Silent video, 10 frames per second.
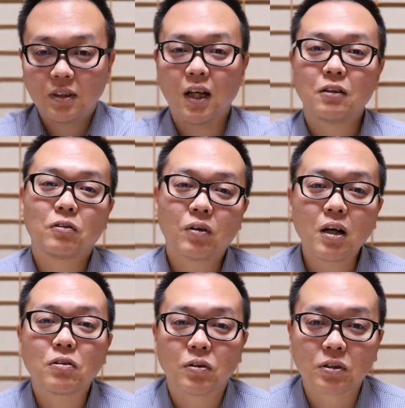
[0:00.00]
あの
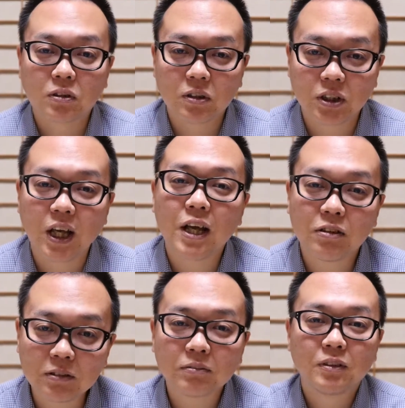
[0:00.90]
確保してい
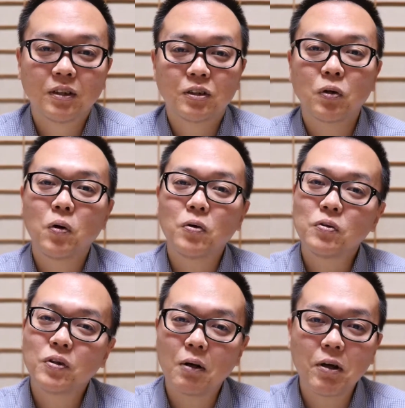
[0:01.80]
るそうい
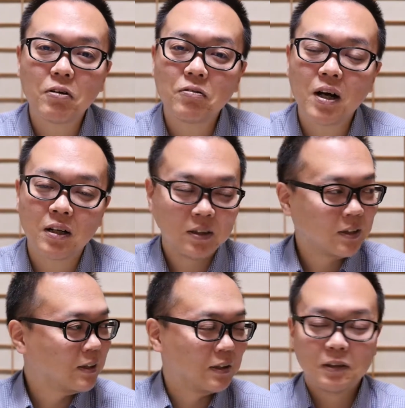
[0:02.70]
う画面は、
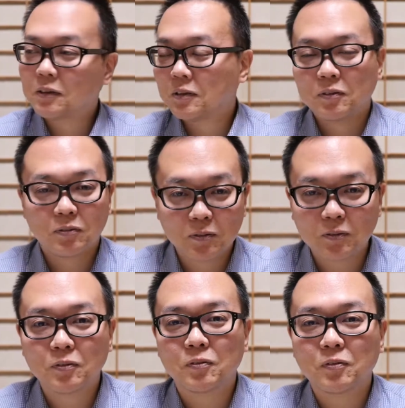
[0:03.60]
う
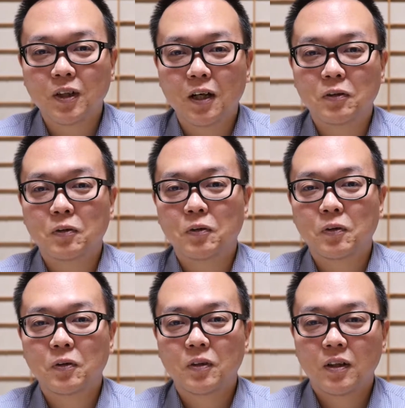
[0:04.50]
ん、あ
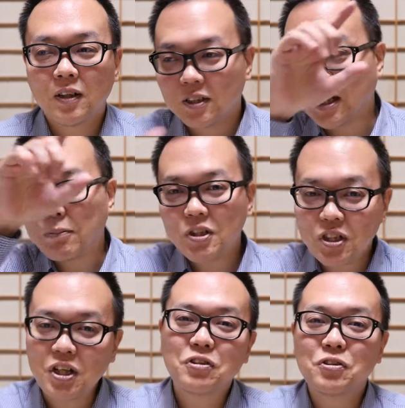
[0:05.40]
の寂
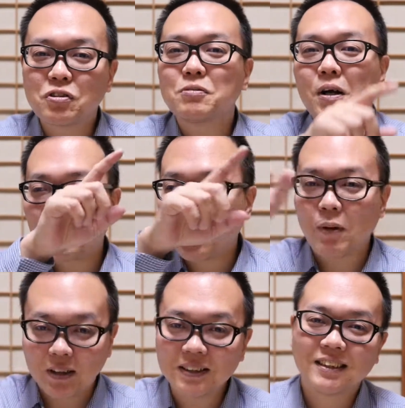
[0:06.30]
しい入力画
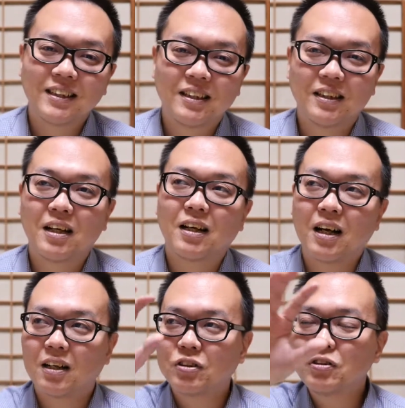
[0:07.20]
面なん
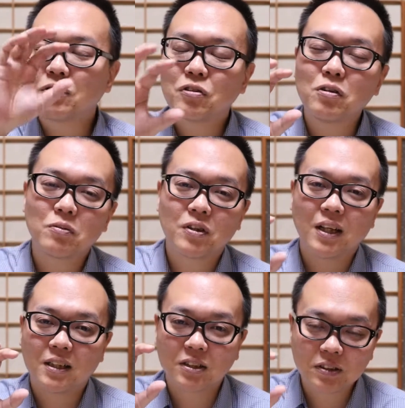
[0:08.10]
か入力項目
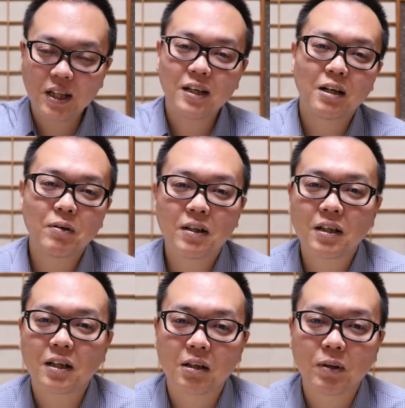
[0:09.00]
が少ない画面
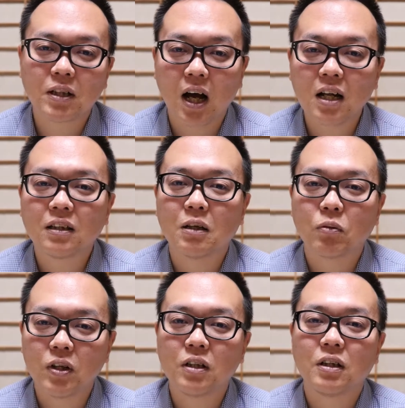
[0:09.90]
だったら、まあ、あって
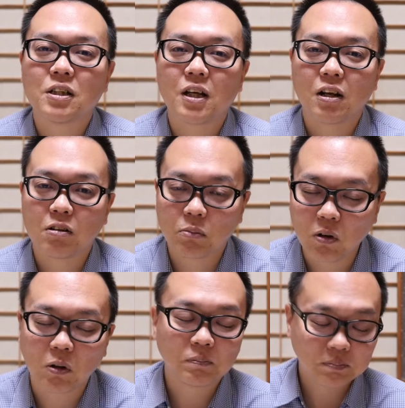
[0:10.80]
もいいんですけれど
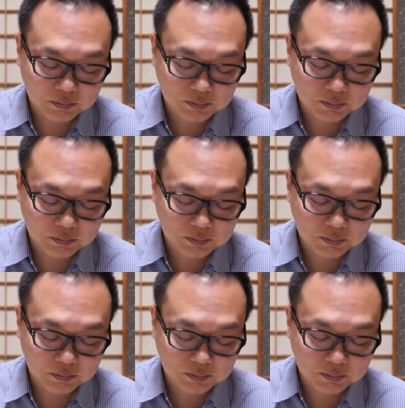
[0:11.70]
も